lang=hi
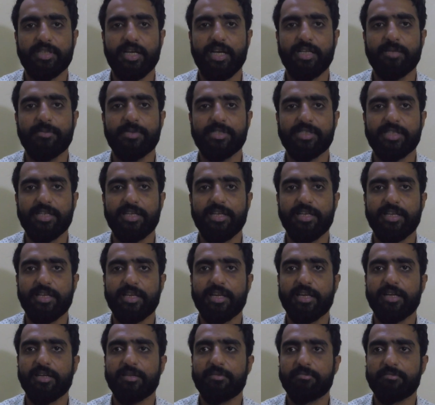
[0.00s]
सात बजे से
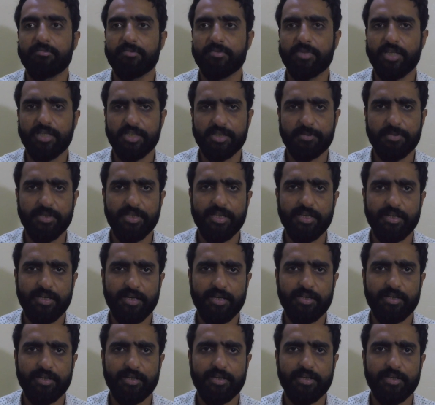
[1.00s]
लेकर दस बजे तक
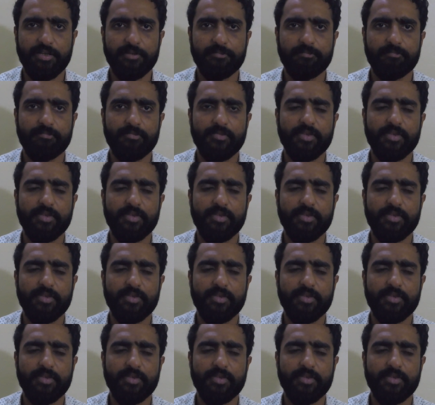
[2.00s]
का रख लें